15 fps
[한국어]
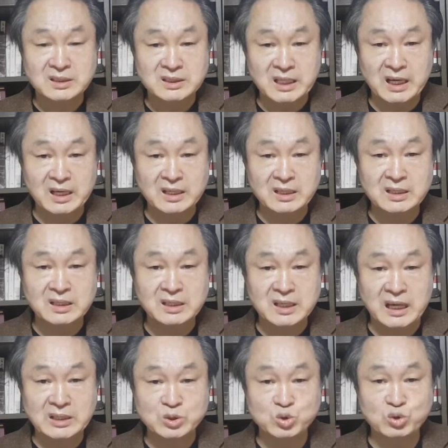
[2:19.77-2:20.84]
잘
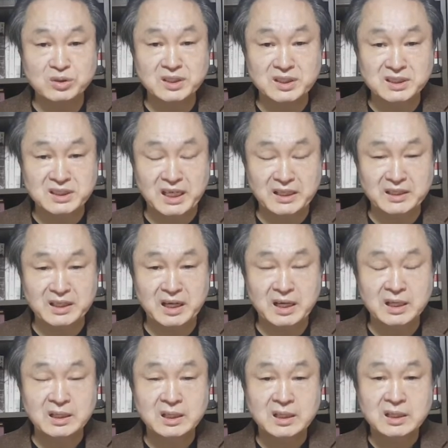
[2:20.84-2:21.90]
갖추고 있는 것이 아닌가.